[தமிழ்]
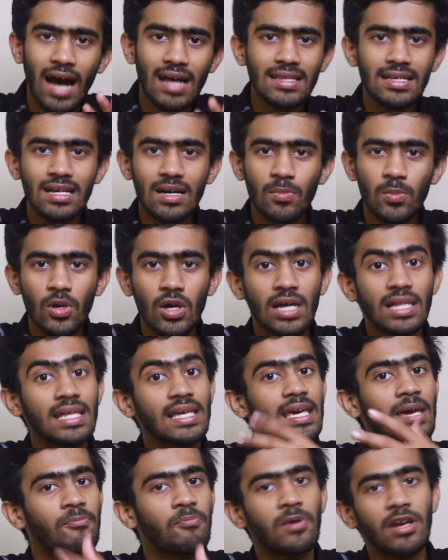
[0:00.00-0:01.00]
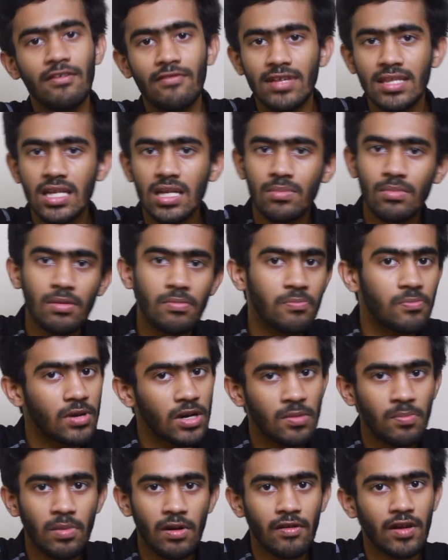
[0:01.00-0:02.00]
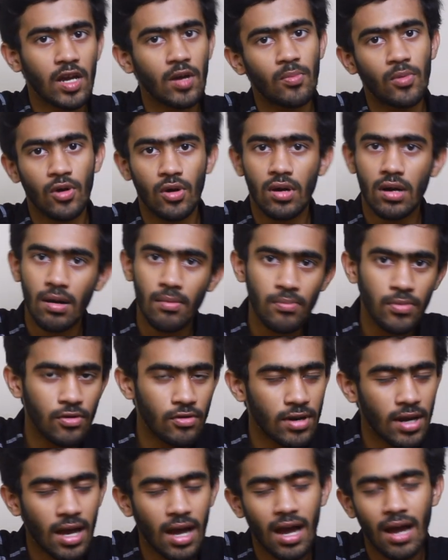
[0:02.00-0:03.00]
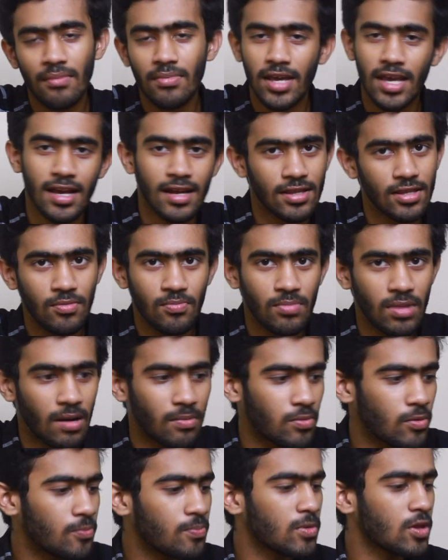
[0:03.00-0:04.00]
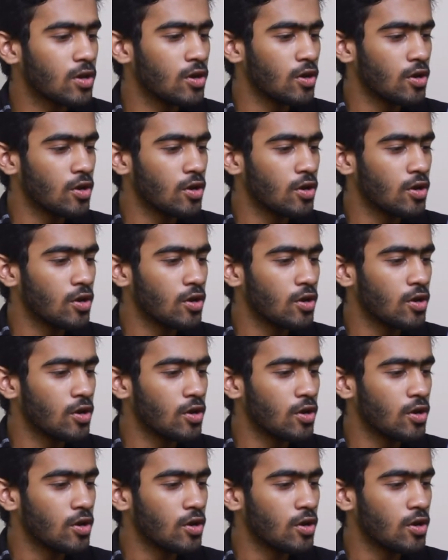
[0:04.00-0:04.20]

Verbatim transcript: அதுக்கப்புறம் அதை எப்படி வந்து நம்ம பிரிண்ட் பண்ண வைக்க போகிறோம் கம்ப்யூட்டரை அப்படிங்கிறதையும் பார்ப்போம்